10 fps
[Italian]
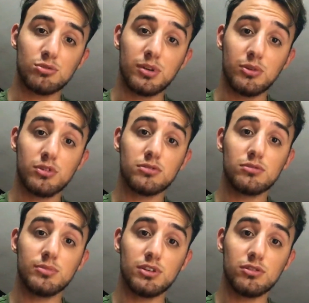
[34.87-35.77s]
ma in questo
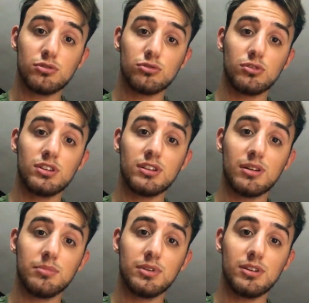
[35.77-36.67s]
momento sono
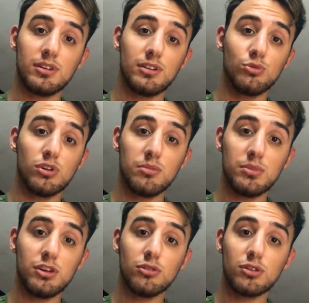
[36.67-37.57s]
entrambi i due
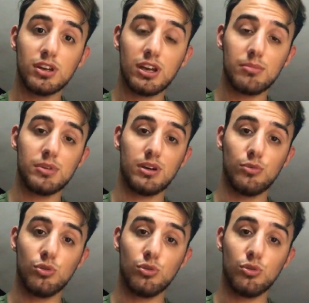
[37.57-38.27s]
migliori che abbiamo.